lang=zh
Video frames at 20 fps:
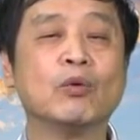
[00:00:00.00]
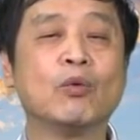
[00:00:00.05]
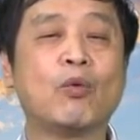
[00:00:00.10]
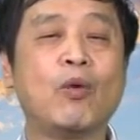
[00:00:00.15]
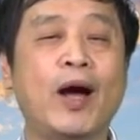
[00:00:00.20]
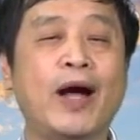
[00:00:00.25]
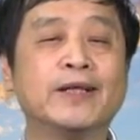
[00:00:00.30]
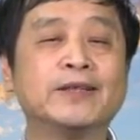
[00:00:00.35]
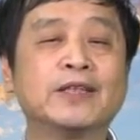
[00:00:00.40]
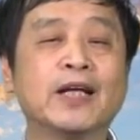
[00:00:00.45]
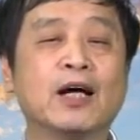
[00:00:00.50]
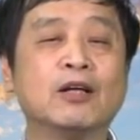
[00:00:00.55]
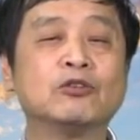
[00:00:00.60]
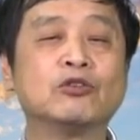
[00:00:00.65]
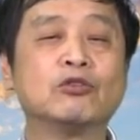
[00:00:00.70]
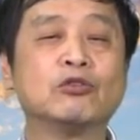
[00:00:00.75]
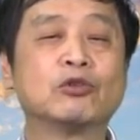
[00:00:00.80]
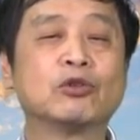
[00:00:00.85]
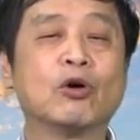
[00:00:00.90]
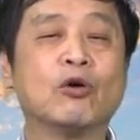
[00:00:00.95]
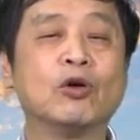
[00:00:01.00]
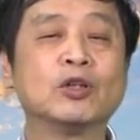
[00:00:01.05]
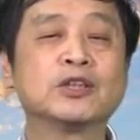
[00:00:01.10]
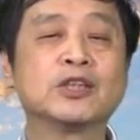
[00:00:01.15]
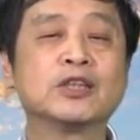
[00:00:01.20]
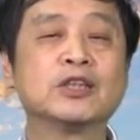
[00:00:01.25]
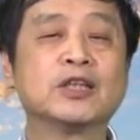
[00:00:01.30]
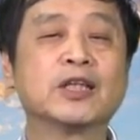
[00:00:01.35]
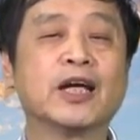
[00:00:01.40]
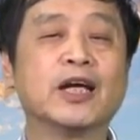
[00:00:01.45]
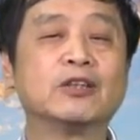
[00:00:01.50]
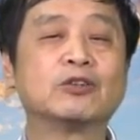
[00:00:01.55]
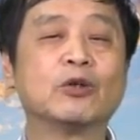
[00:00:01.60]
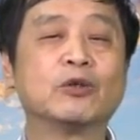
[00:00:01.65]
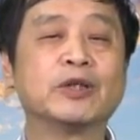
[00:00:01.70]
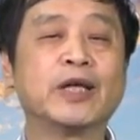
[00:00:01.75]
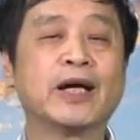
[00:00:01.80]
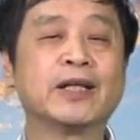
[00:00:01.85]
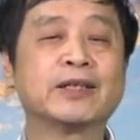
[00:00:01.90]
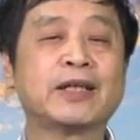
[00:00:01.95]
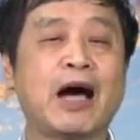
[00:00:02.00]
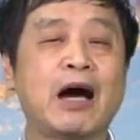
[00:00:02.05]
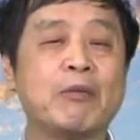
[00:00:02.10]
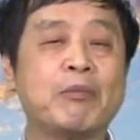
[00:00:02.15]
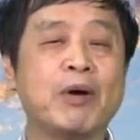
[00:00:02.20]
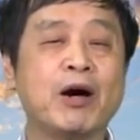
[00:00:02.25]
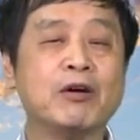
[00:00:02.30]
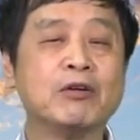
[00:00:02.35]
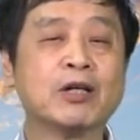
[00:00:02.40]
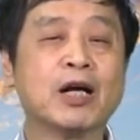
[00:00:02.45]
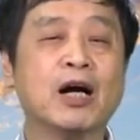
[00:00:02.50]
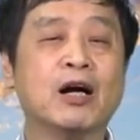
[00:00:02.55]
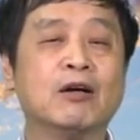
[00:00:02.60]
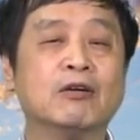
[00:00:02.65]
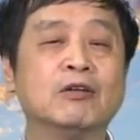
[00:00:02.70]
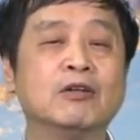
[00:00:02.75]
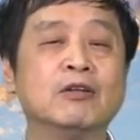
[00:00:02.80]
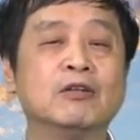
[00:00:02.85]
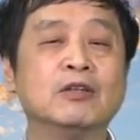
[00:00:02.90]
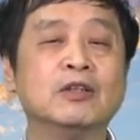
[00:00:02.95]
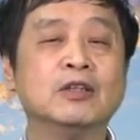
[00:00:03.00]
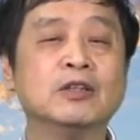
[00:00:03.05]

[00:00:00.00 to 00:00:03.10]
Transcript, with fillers: 管教组多次给中央打报告，